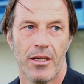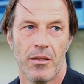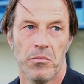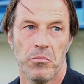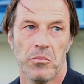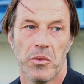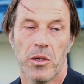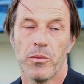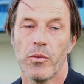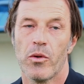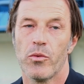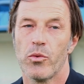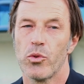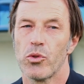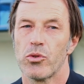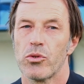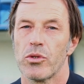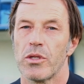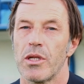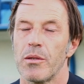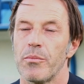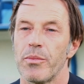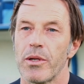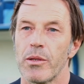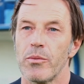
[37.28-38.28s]
abbiamo avuto
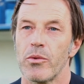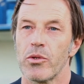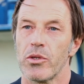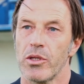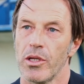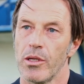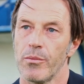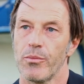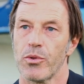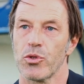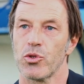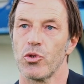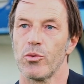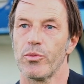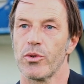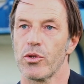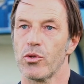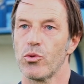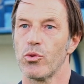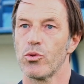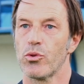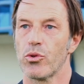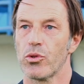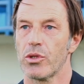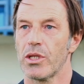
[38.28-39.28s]
nel primo tempo
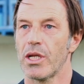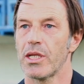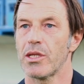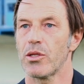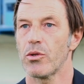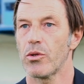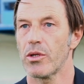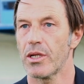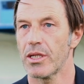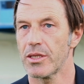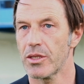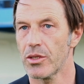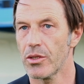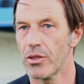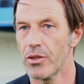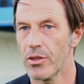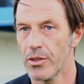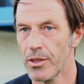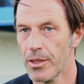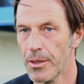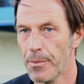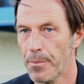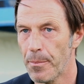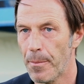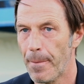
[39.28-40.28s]
soprattutto tante
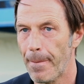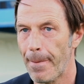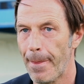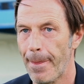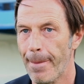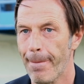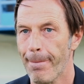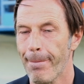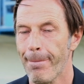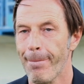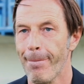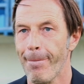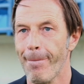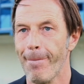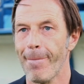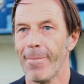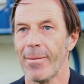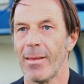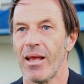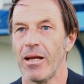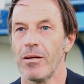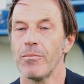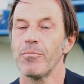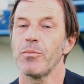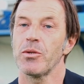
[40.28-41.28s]
occasioni
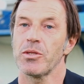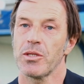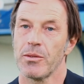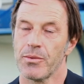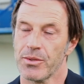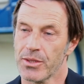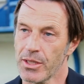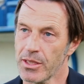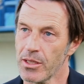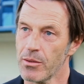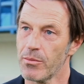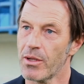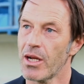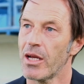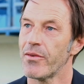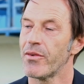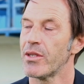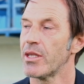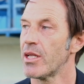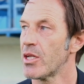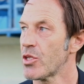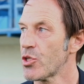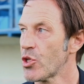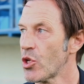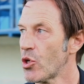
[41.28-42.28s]
poi siamo stati bravi
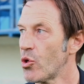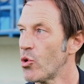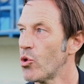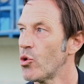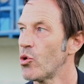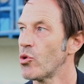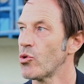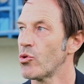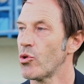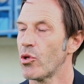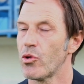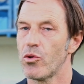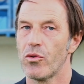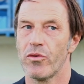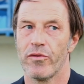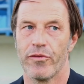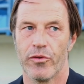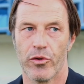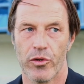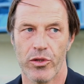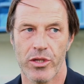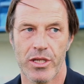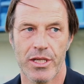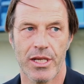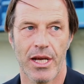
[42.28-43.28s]
nel secondo a non
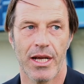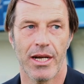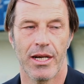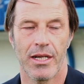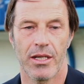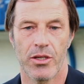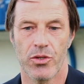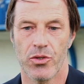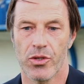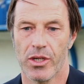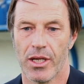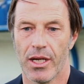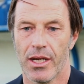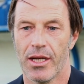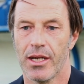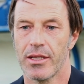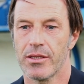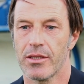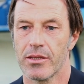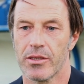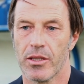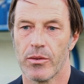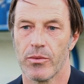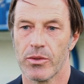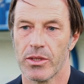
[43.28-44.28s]
forzare le
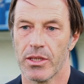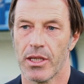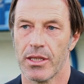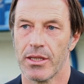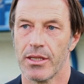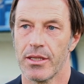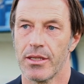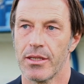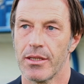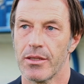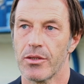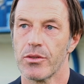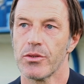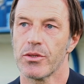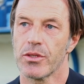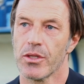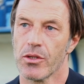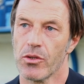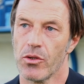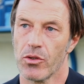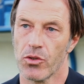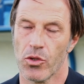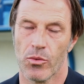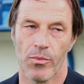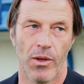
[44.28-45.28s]
giocate, siamo stati
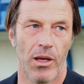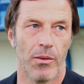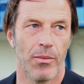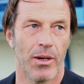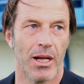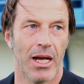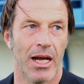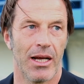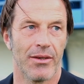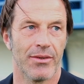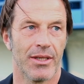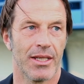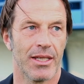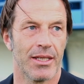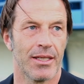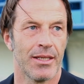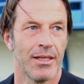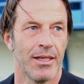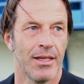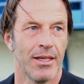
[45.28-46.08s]
secondo me bravi